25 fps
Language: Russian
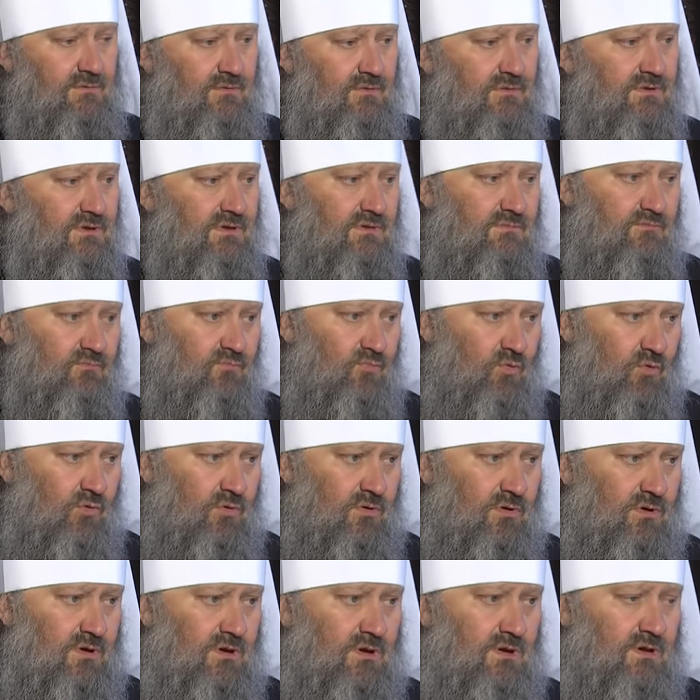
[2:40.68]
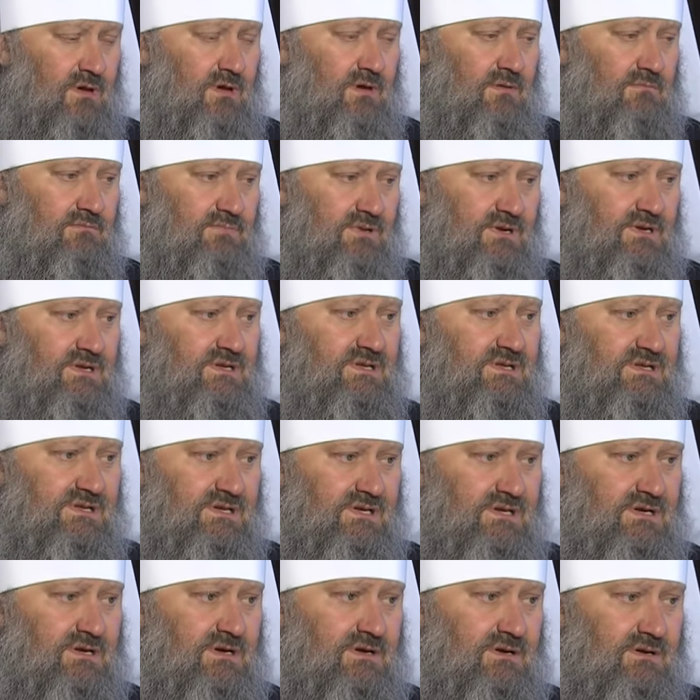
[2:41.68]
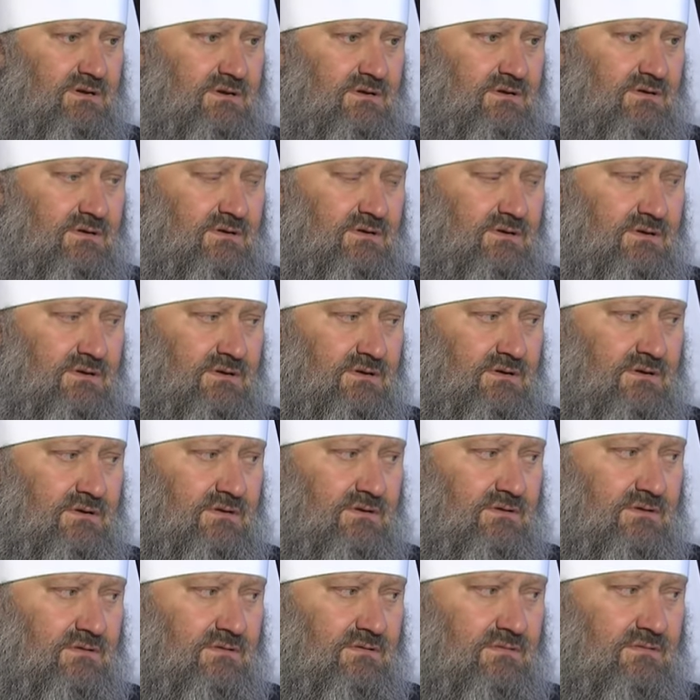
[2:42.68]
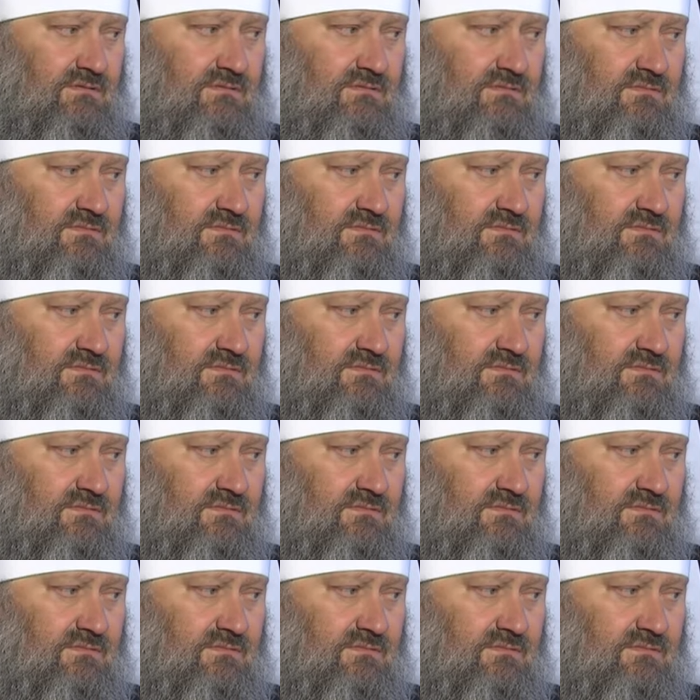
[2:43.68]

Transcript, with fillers: не мог прийти к э,